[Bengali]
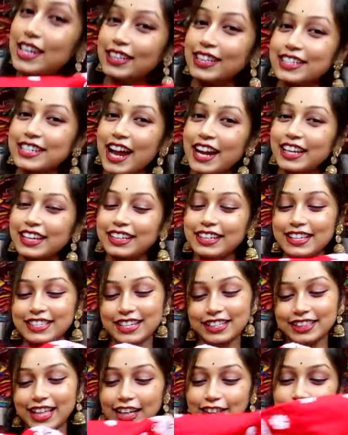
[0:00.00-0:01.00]
সাদা শাড়ি
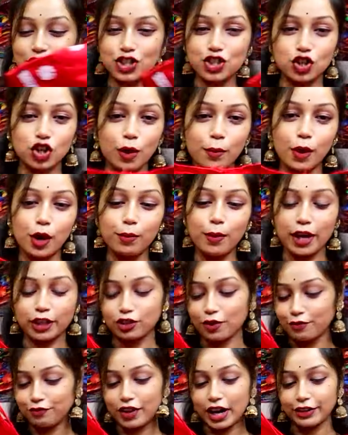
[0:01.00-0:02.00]
কিনেছেন তাদের জন্য বলবো
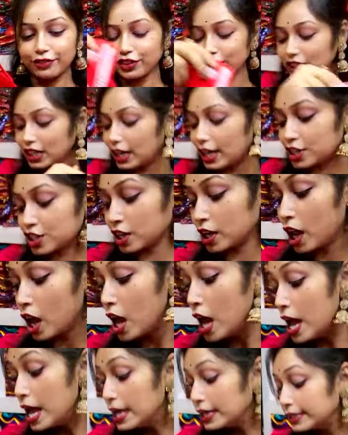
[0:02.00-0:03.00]
একদম পারফেক্ট কালেকশন
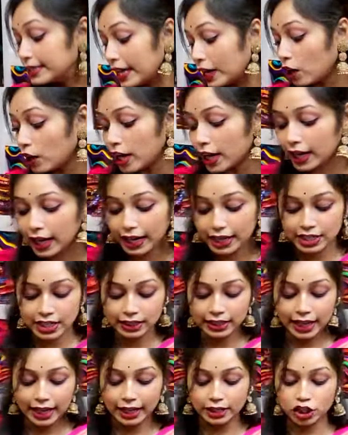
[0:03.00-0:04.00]
যে কটা কালেকশন
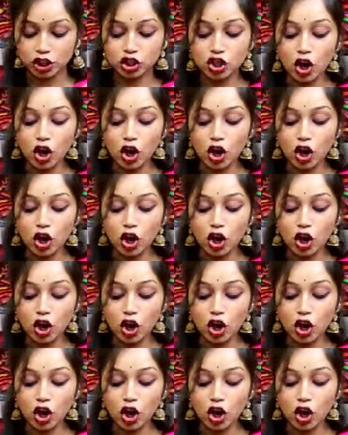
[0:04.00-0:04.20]
দেখাচ্ছি